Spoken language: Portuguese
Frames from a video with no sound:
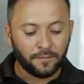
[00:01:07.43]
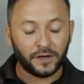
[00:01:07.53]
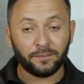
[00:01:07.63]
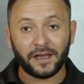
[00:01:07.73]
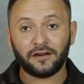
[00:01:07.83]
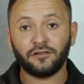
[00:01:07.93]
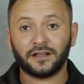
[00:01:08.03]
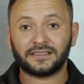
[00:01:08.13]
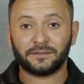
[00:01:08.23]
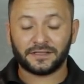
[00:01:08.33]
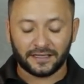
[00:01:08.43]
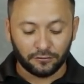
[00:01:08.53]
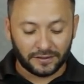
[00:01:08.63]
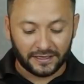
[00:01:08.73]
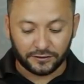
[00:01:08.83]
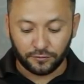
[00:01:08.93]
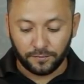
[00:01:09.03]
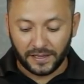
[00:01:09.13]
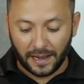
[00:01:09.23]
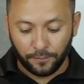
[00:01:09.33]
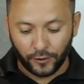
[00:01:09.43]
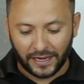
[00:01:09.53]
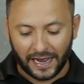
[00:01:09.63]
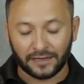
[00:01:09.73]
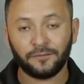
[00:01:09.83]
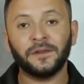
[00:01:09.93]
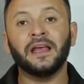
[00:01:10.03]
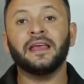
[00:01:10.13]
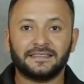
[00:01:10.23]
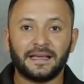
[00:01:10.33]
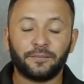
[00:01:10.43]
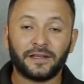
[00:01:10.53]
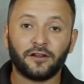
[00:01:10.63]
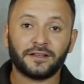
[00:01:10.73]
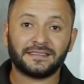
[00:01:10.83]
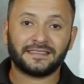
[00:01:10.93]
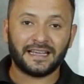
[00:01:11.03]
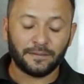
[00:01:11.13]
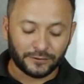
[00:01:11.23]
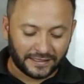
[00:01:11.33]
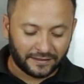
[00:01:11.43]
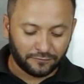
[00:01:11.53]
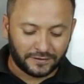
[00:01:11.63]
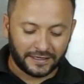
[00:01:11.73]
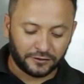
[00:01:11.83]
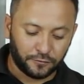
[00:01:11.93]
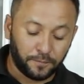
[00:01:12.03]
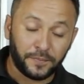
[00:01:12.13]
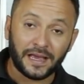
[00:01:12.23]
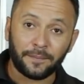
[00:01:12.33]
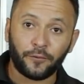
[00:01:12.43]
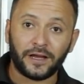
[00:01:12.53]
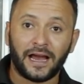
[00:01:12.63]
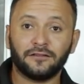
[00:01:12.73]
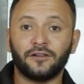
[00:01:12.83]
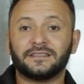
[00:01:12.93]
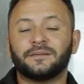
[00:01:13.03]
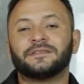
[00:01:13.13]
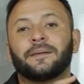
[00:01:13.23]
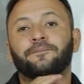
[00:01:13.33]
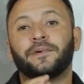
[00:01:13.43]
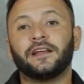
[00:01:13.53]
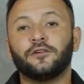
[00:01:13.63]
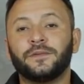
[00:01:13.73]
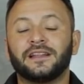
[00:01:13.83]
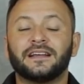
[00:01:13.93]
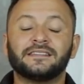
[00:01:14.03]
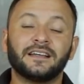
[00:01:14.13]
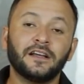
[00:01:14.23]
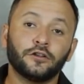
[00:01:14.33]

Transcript: Primeiro, nós temos aqui o trecho biapoiado, e sempre que nós temos aqui um trecho biapoiado, nós temos a predominância